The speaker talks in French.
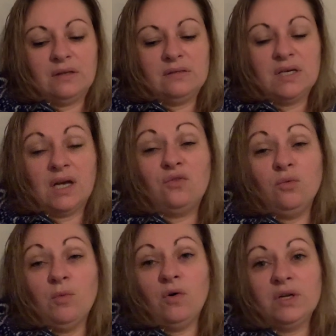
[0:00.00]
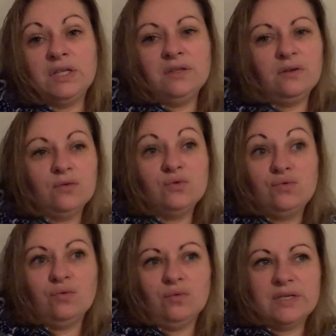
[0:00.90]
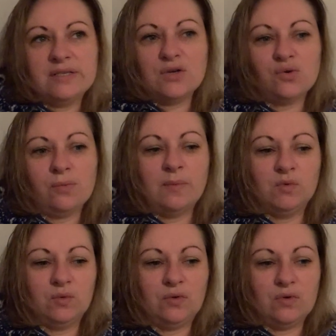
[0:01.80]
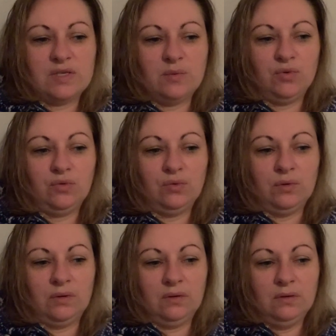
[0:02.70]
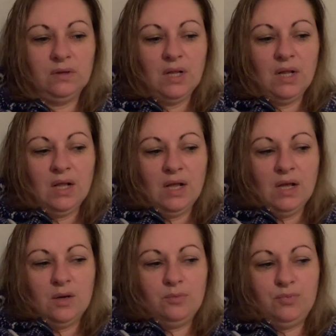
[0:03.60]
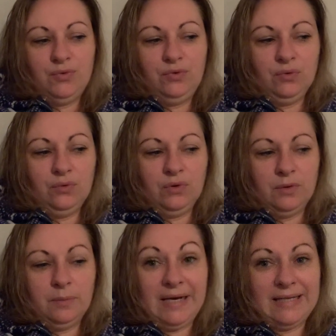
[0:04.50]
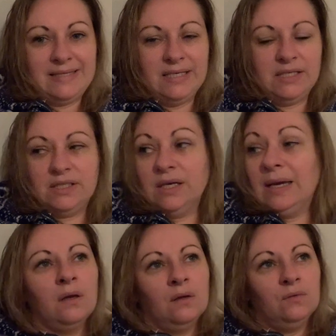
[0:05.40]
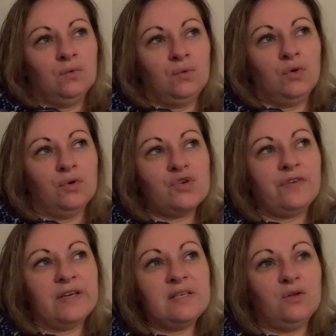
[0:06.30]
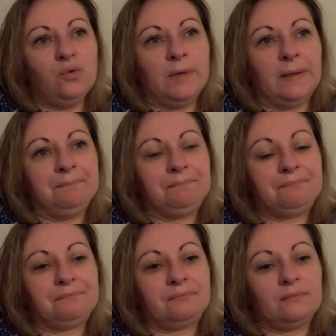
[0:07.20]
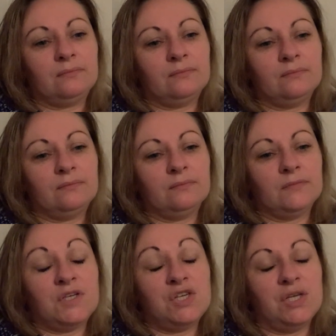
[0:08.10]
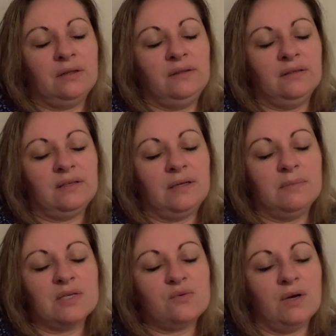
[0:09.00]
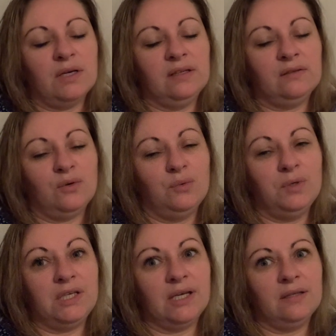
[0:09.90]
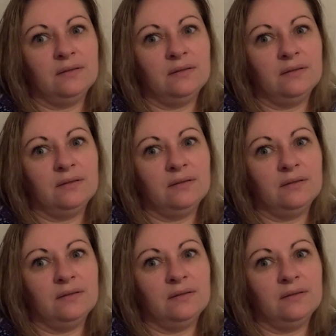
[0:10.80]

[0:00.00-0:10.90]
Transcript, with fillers: directement en ligne, du coup on les a le jour même, donc c'est plutôt, plutôt pratique. donc je ferai ça demain. J'ai hâte d'être à demain soir et d'être en week-end.